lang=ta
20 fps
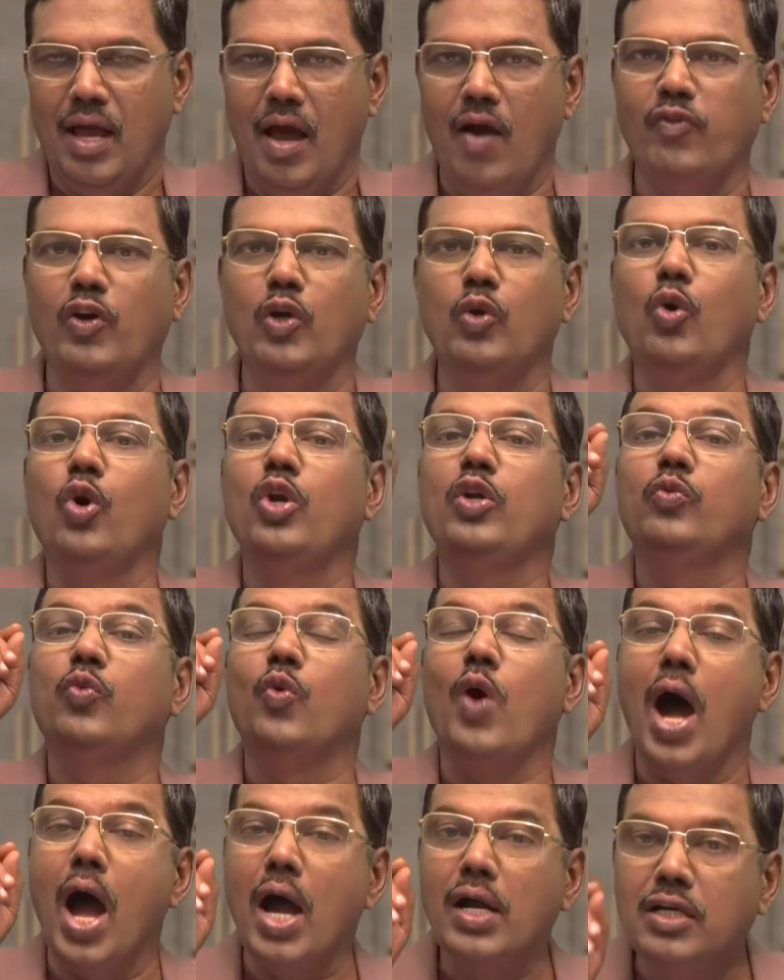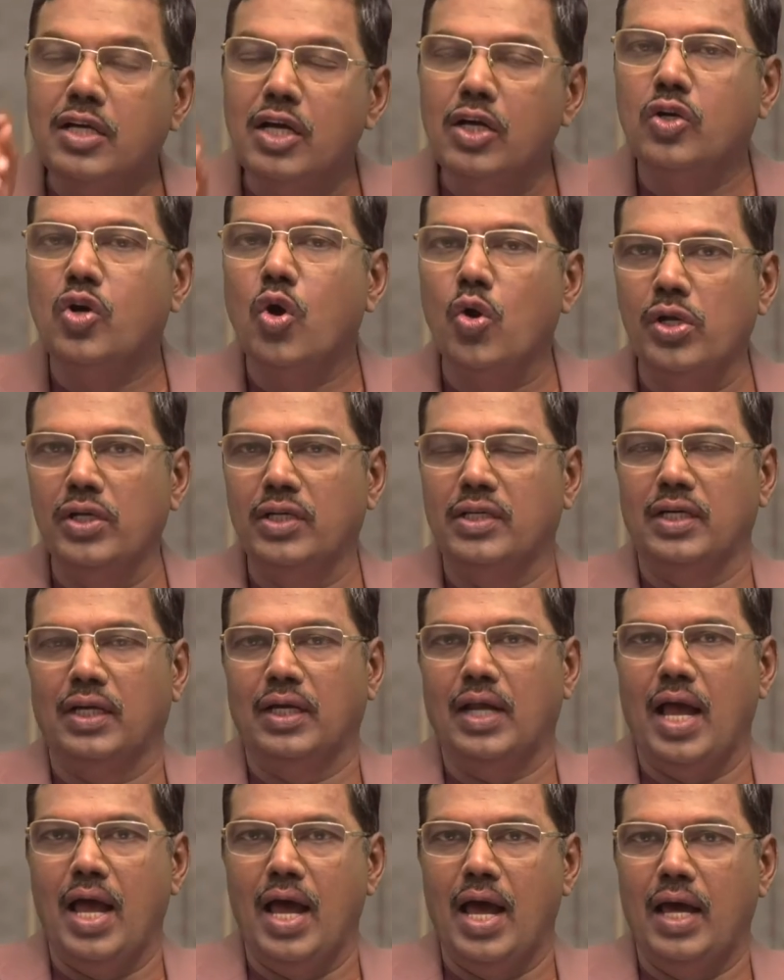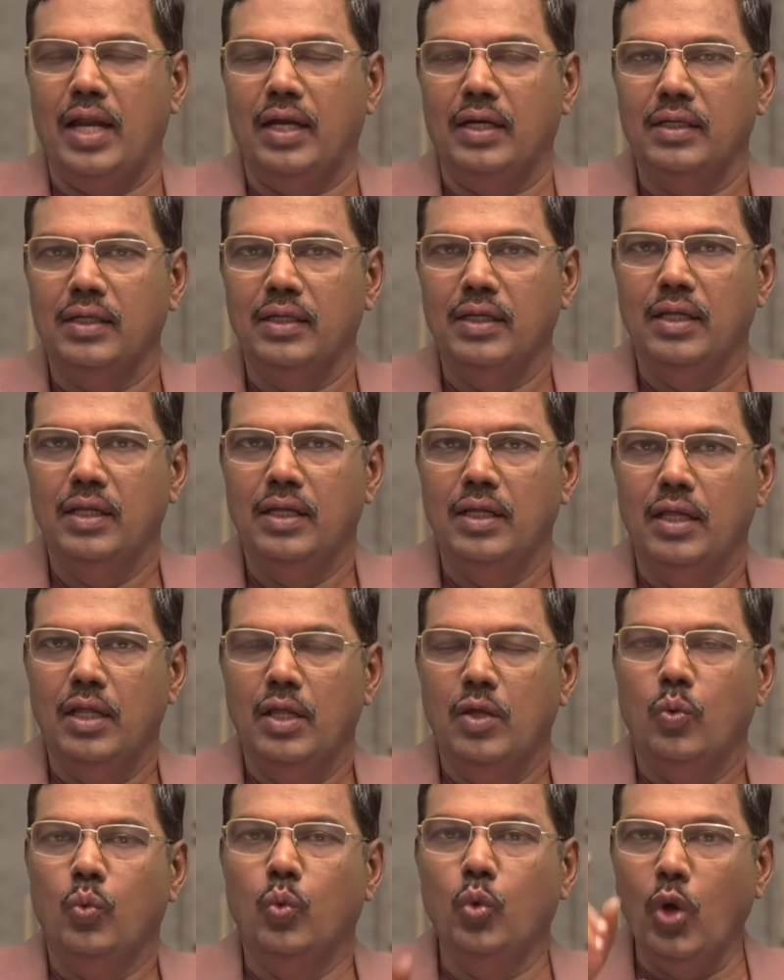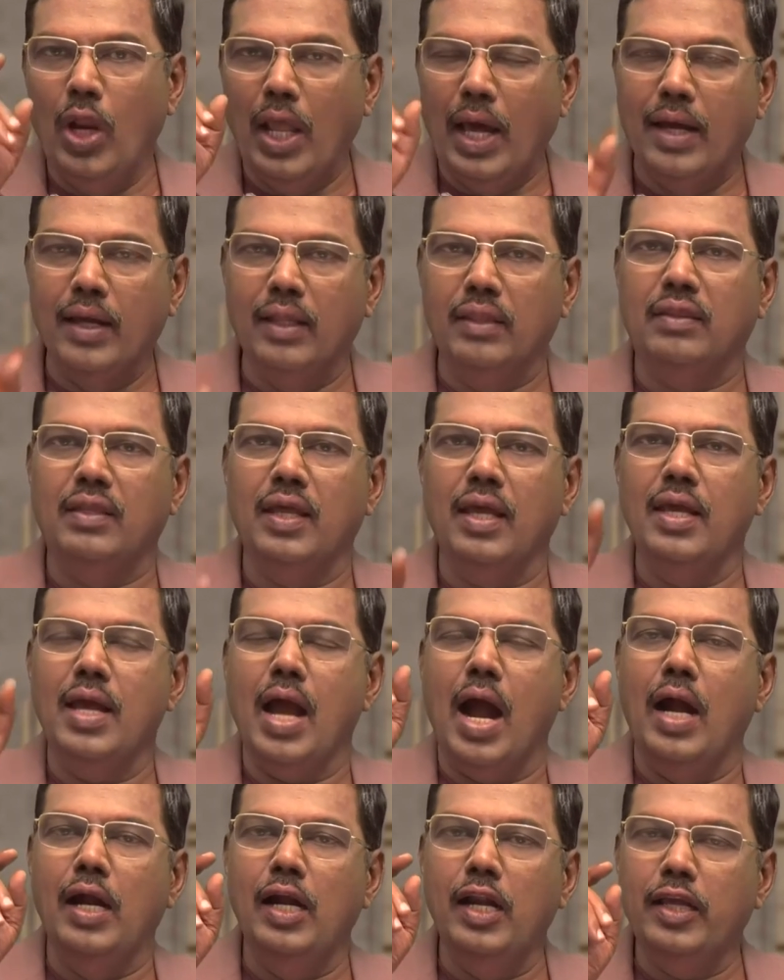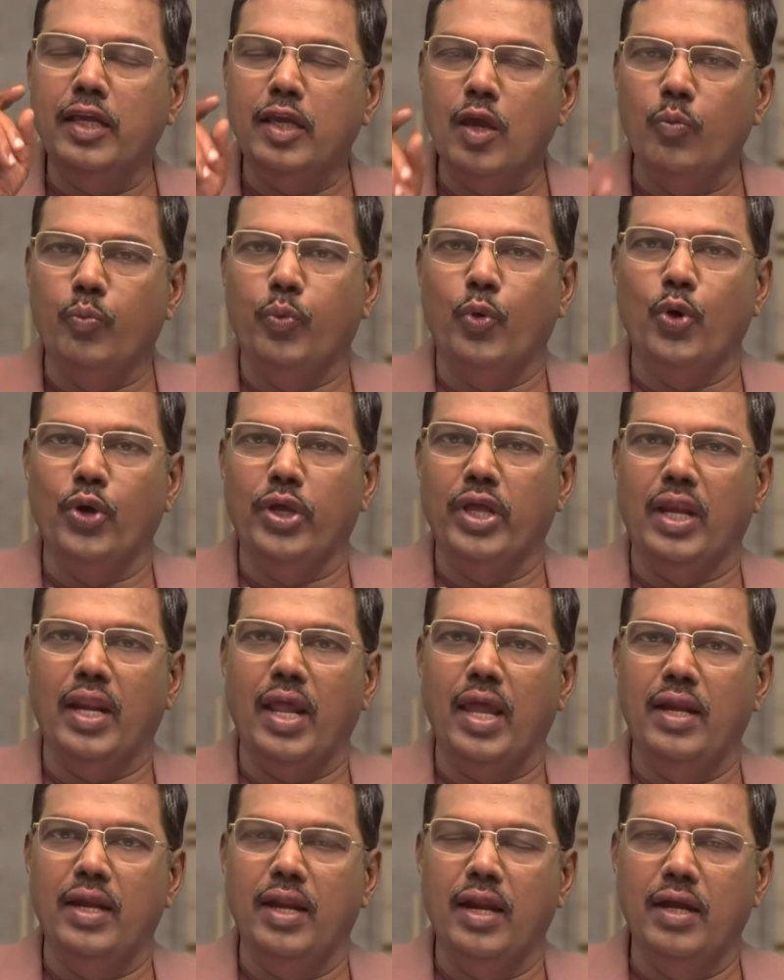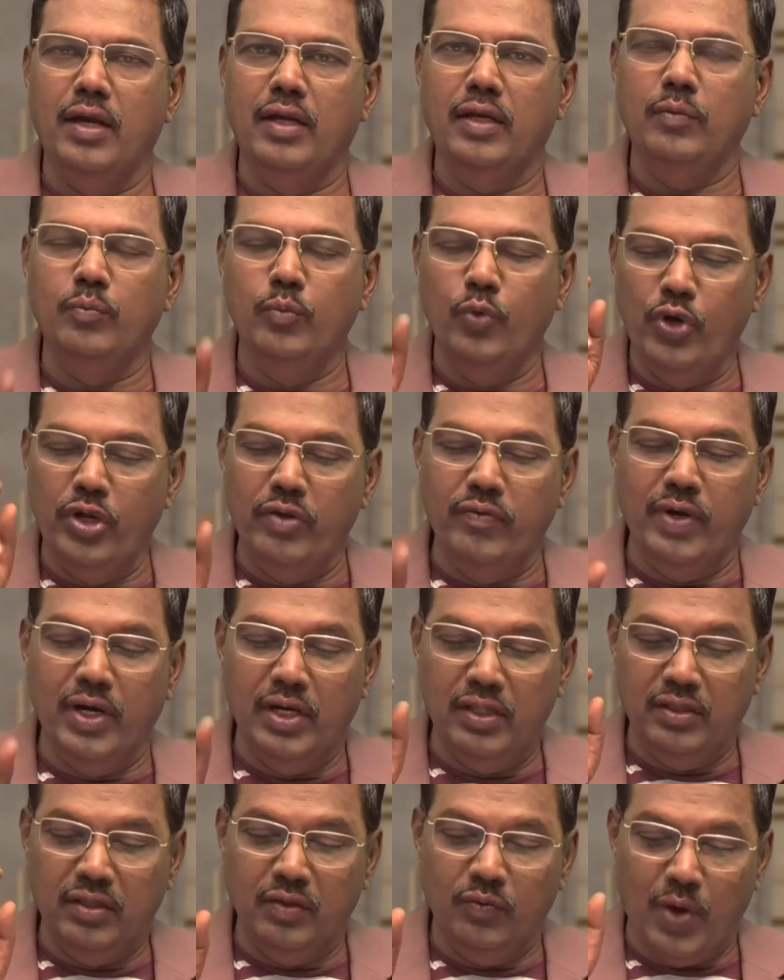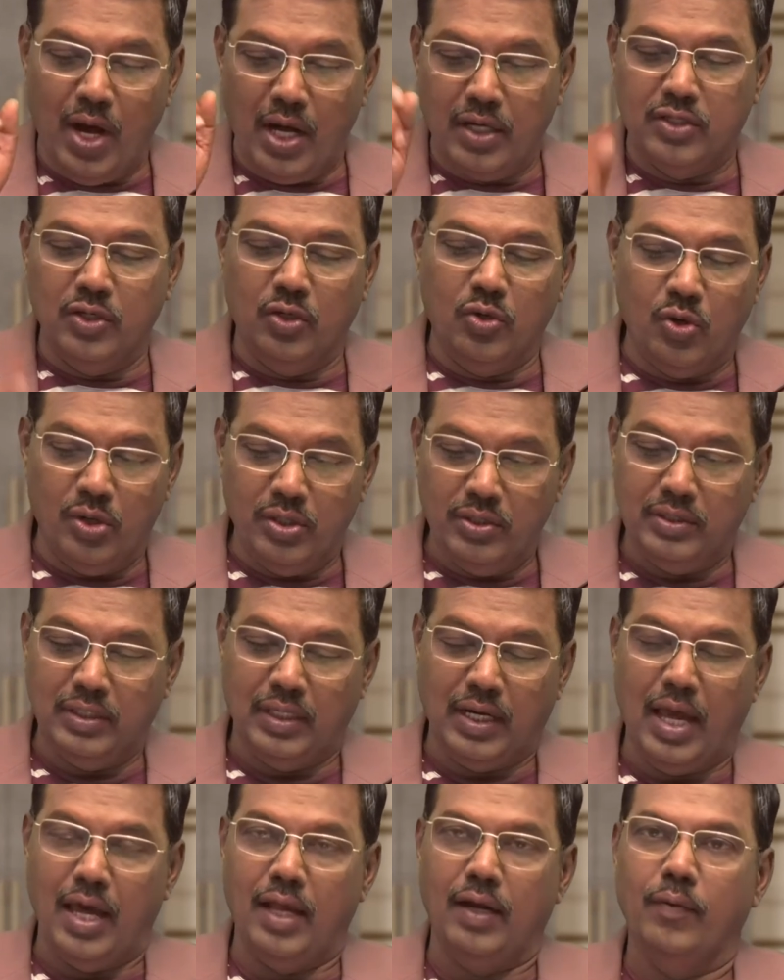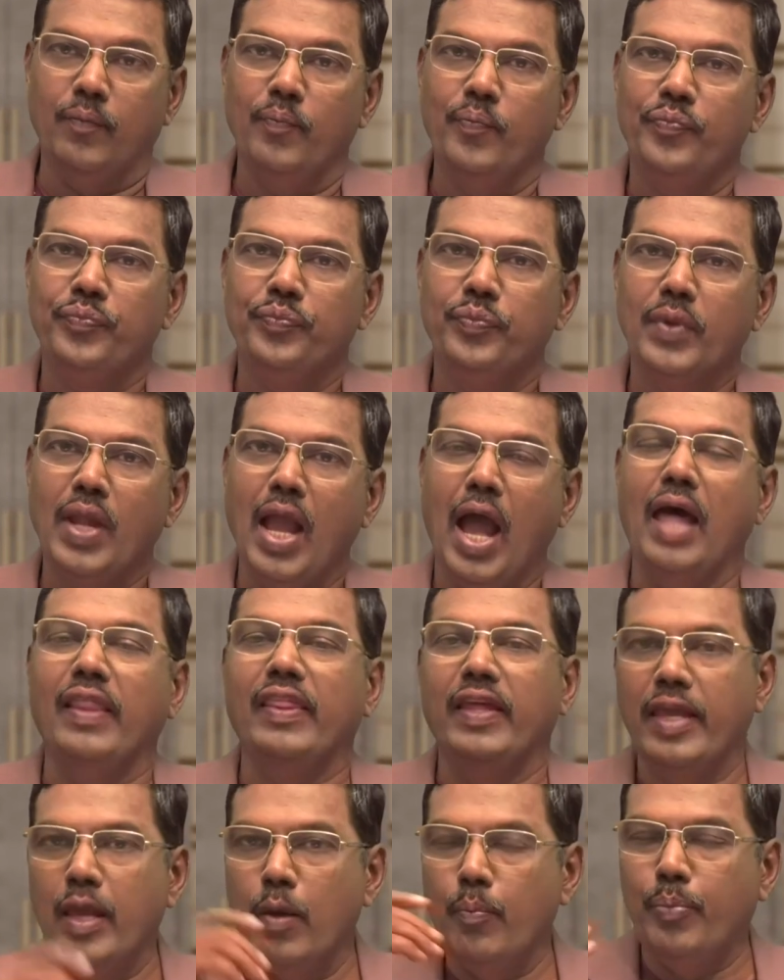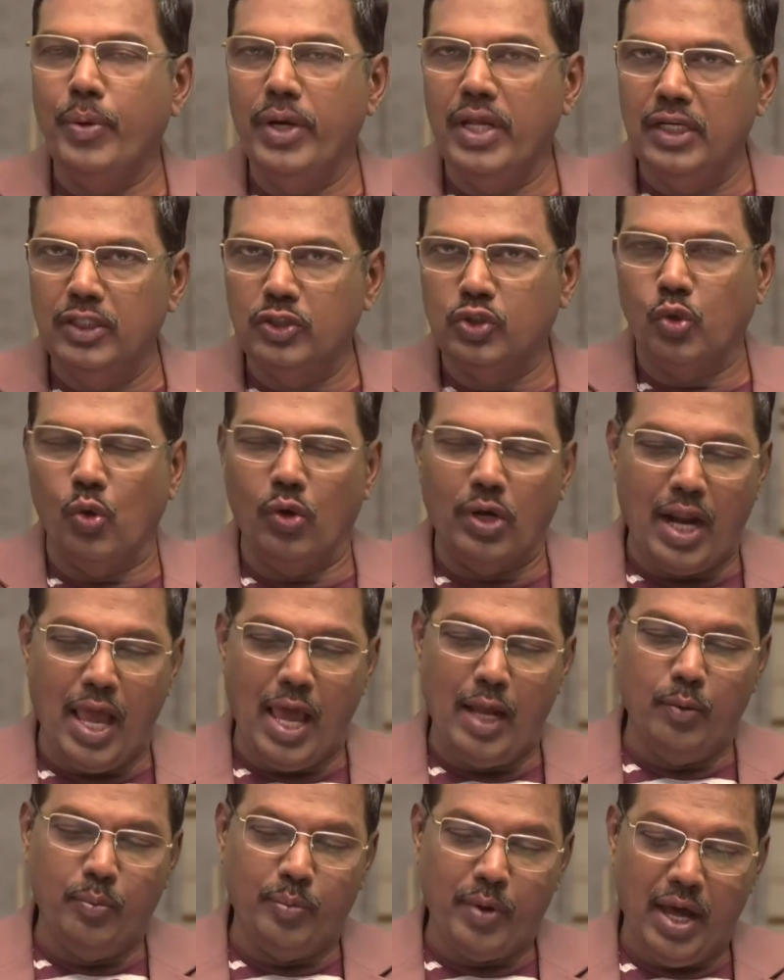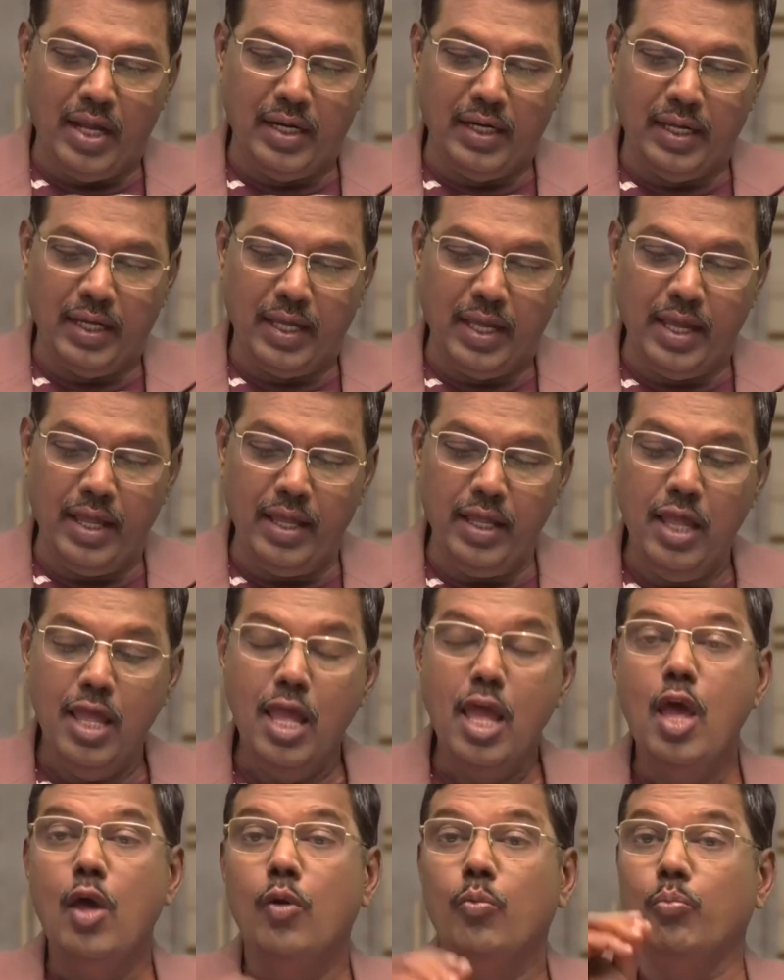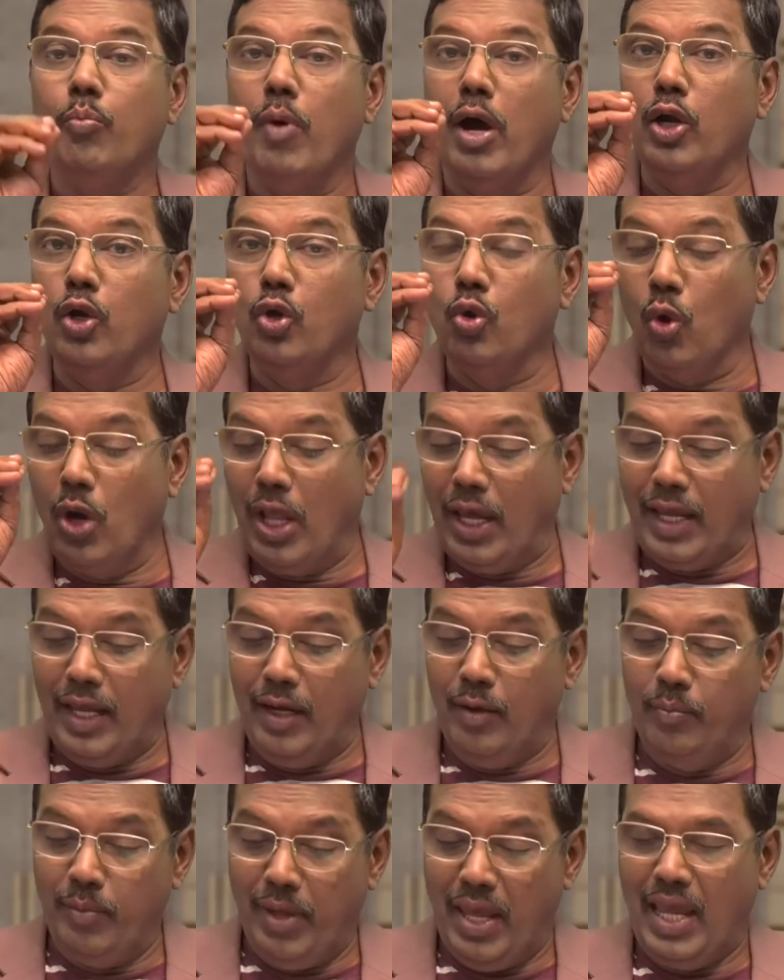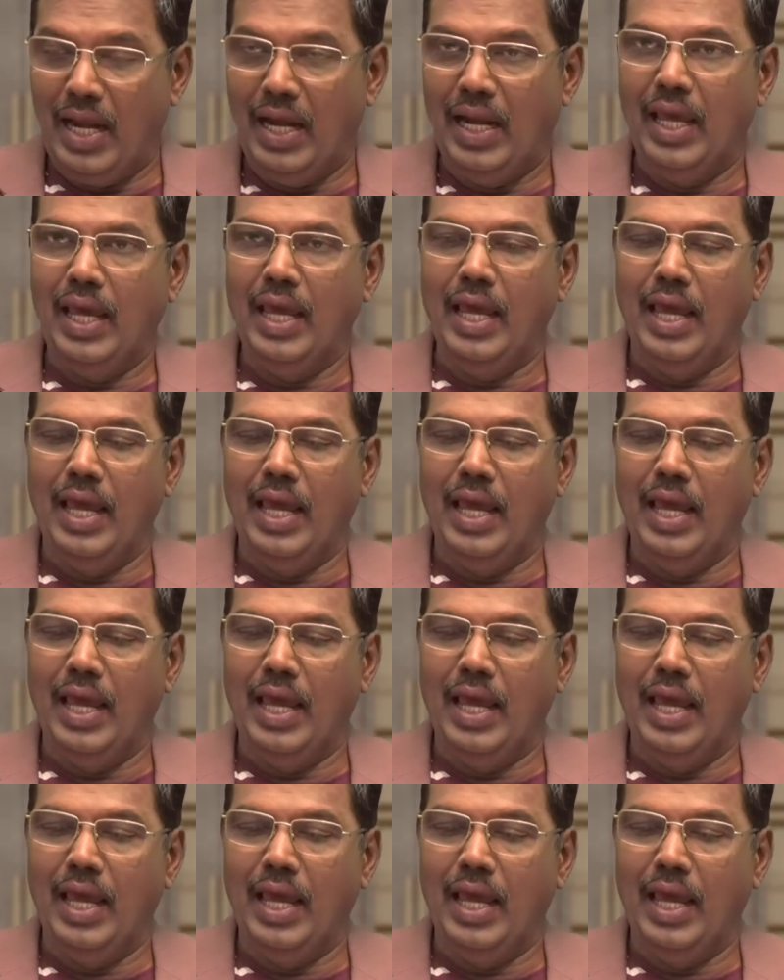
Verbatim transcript: அவர் ஒரு வாக்கு கொடுக்கிறார் உலகத்தை அழிக்கப் போகிறேன் என்று முடிவெடுத்து வாக்கு கொடுக்கிறார் அதை எப்படின்னு சொல்றாரு பாருங்க மண்ணுலகின் மேலே